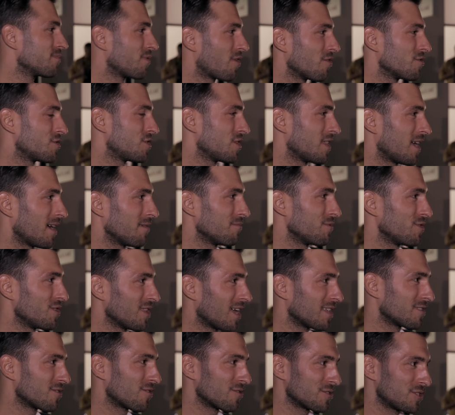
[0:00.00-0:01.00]
godzinami,
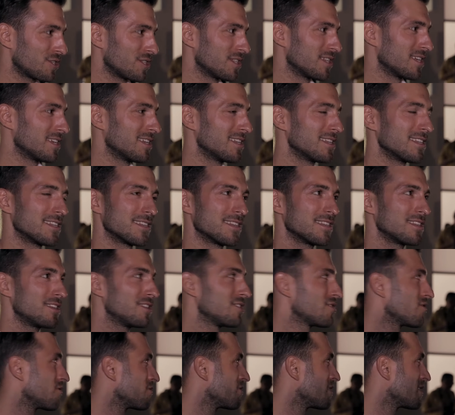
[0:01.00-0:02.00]
nadgodziny
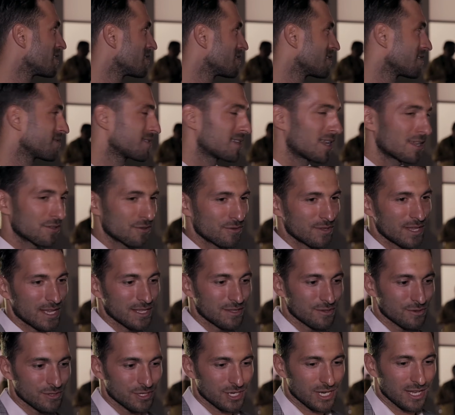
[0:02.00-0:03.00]
i to nie ze względu
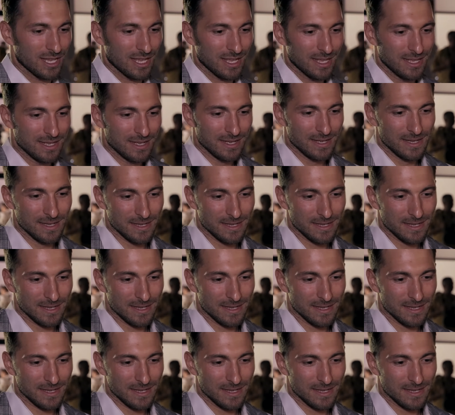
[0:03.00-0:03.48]
na to, że